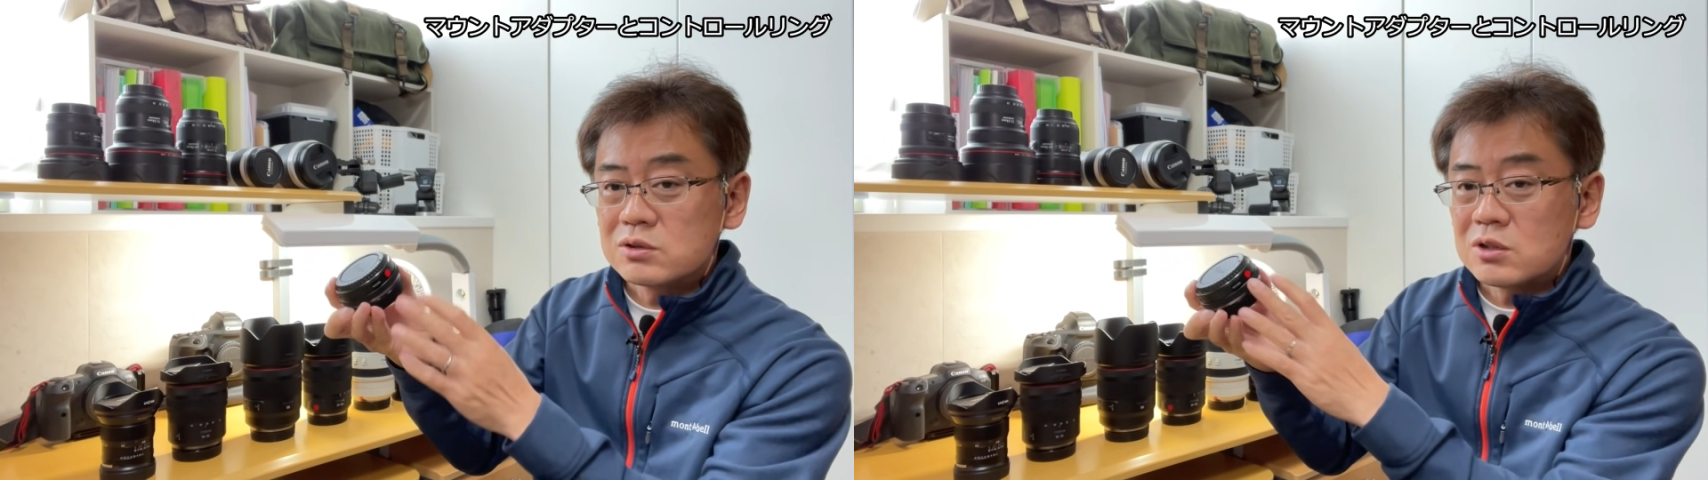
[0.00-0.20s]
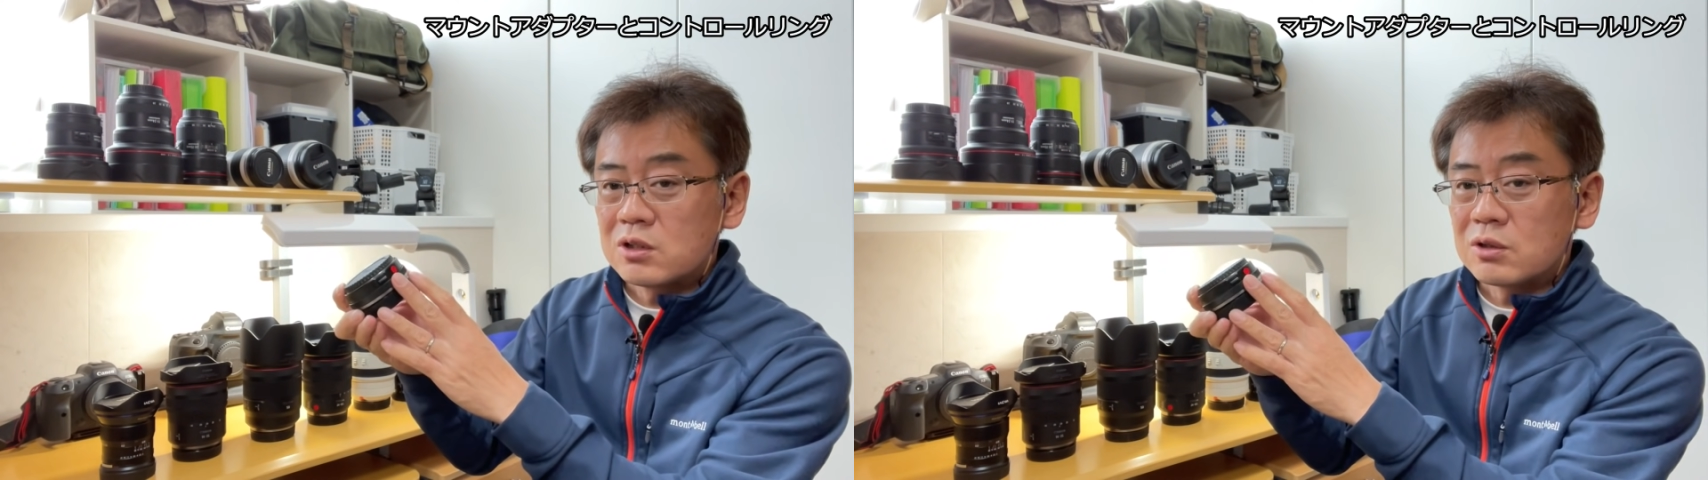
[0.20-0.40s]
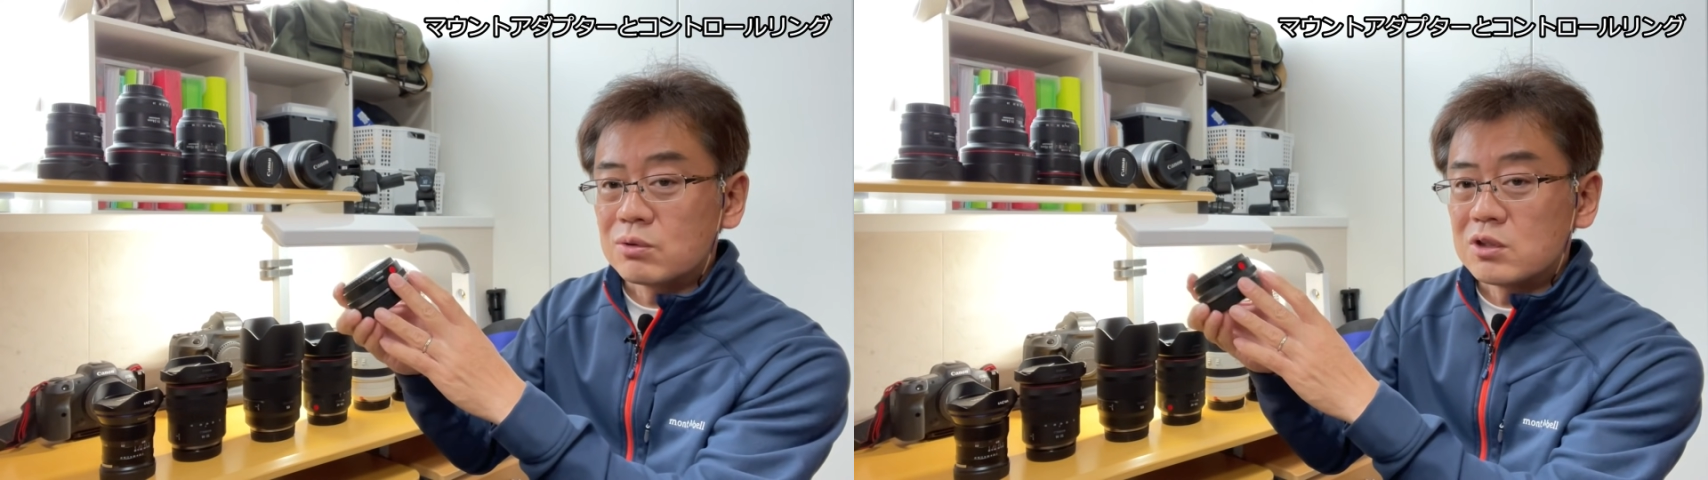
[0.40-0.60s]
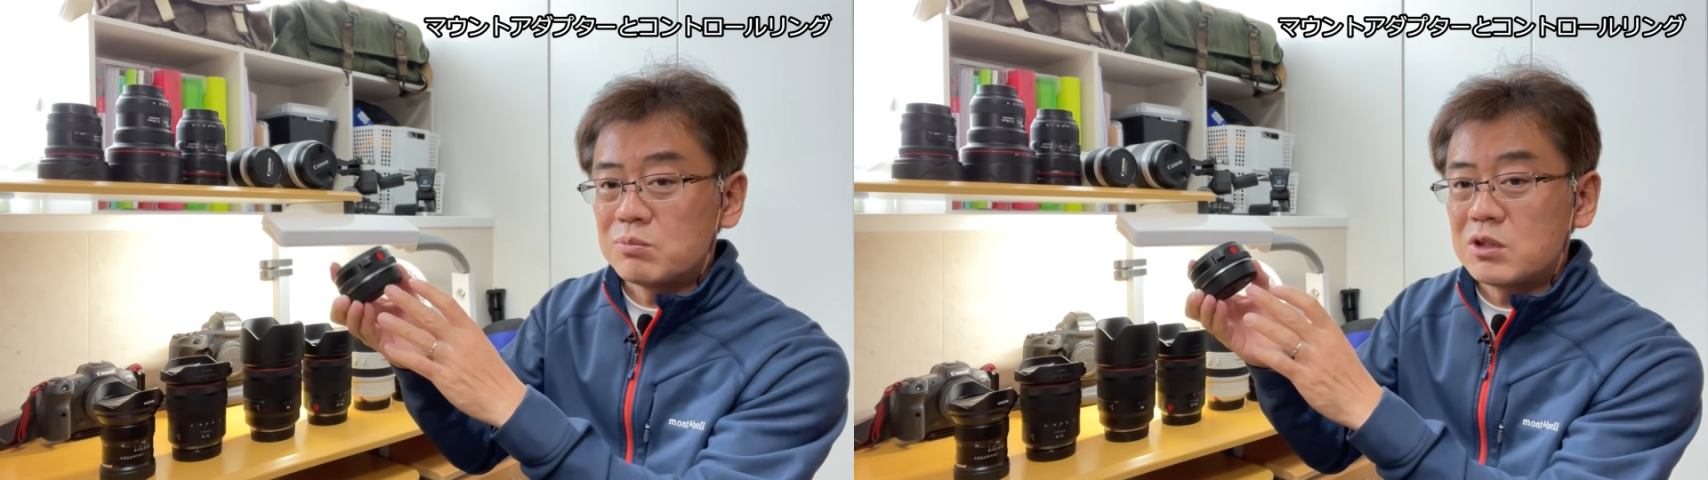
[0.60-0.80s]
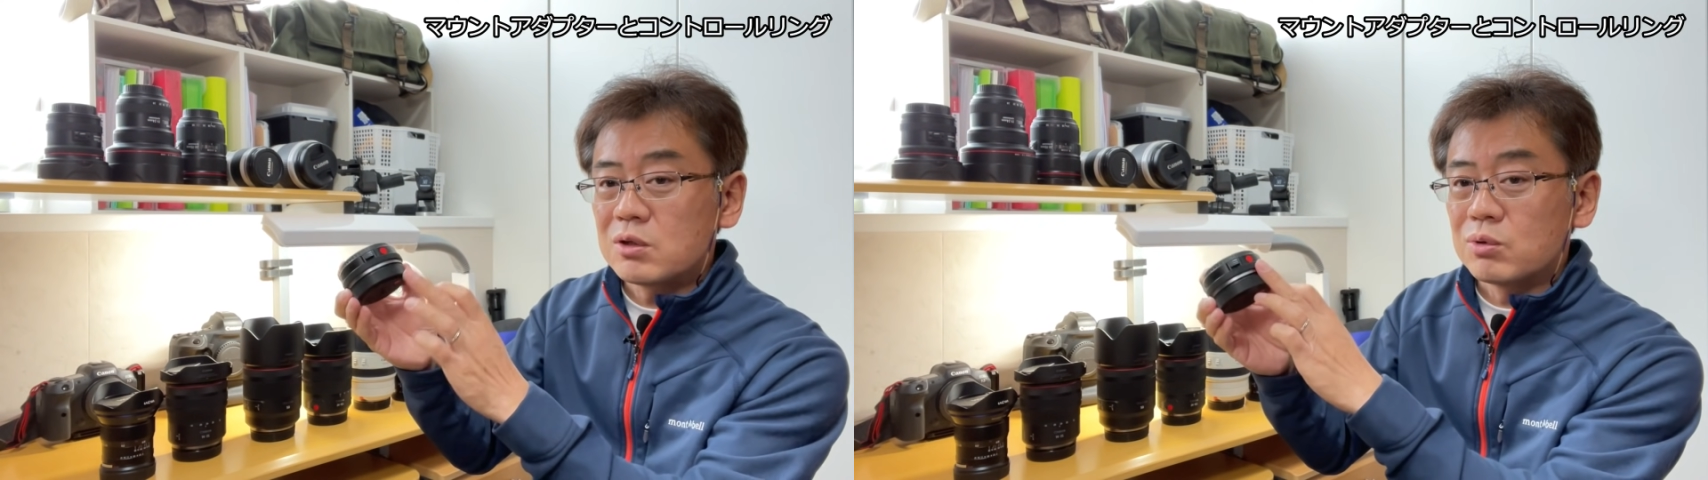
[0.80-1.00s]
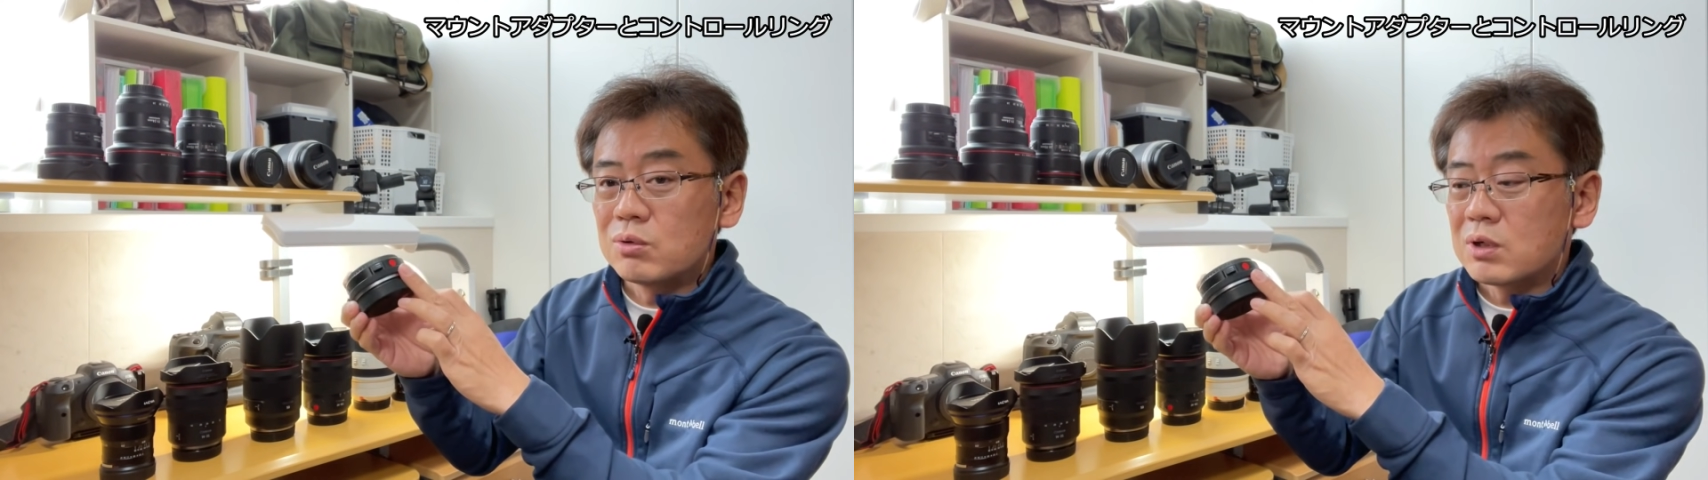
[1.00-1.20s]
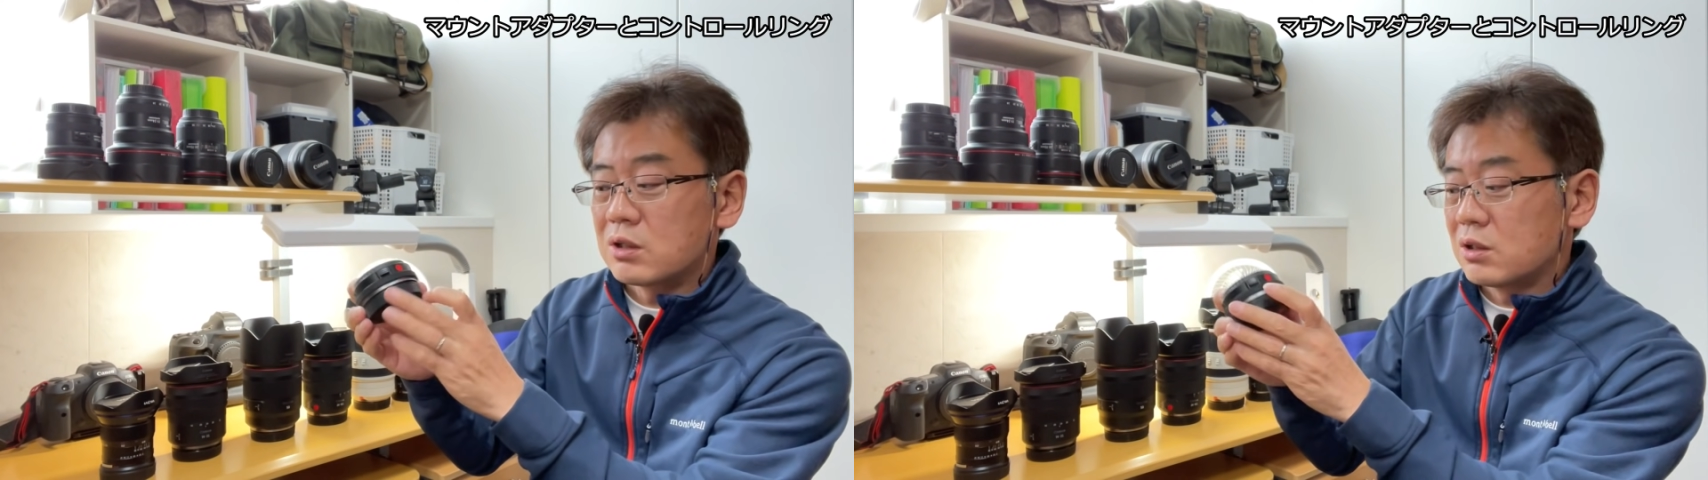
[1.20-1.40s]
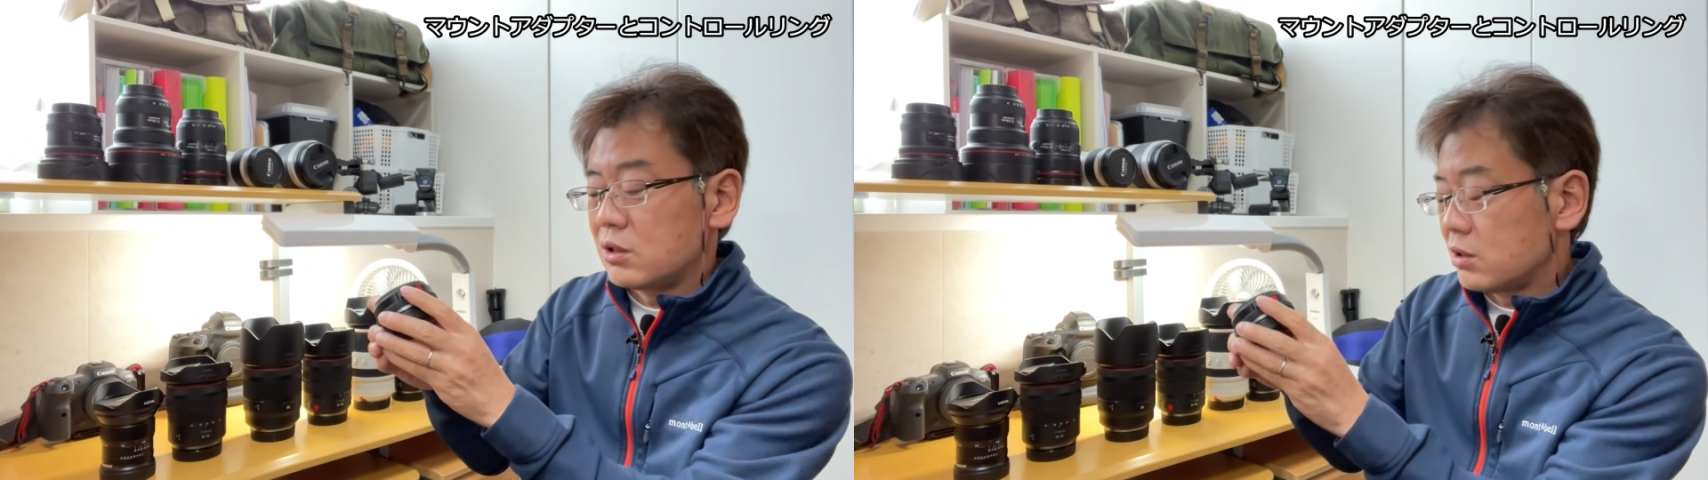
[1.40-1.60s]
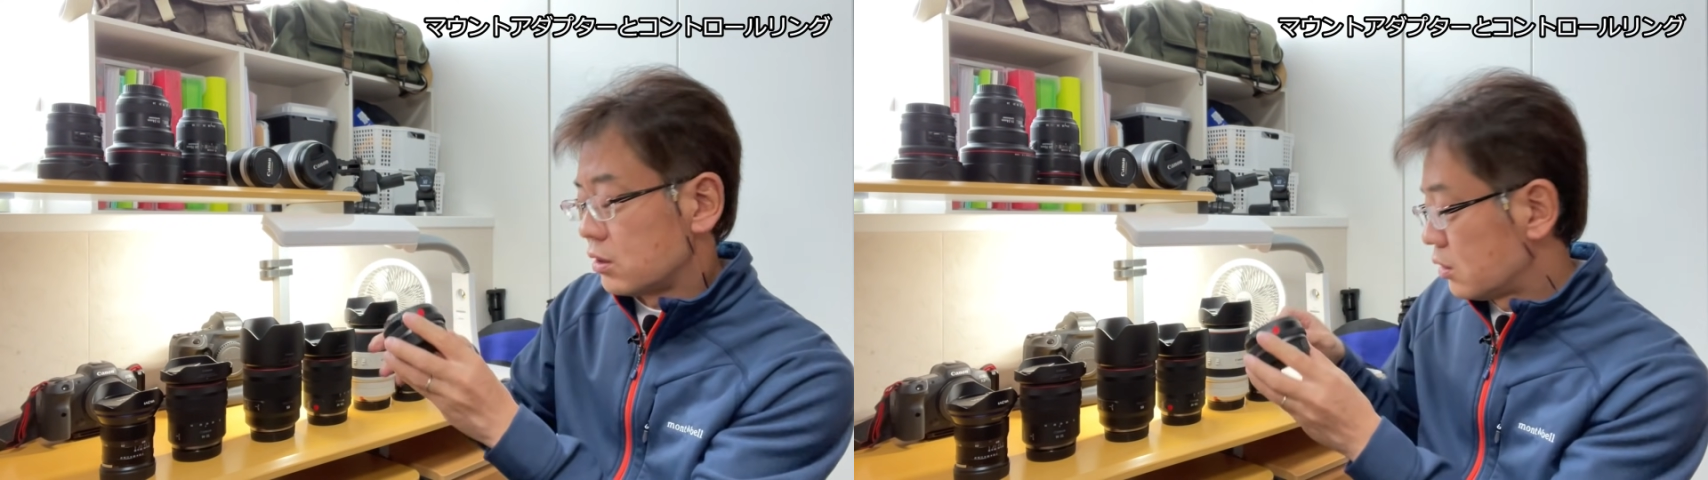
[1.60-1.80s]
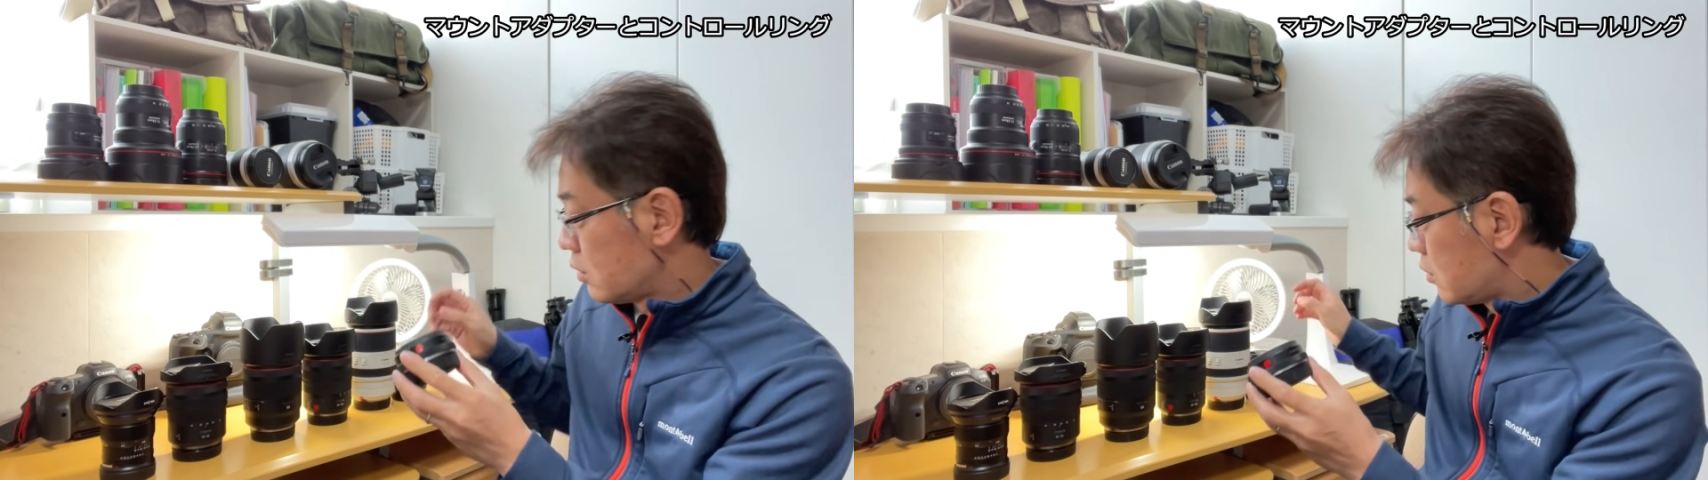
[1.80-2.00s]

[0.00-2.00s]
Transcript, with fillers: された時にみんなこれを買って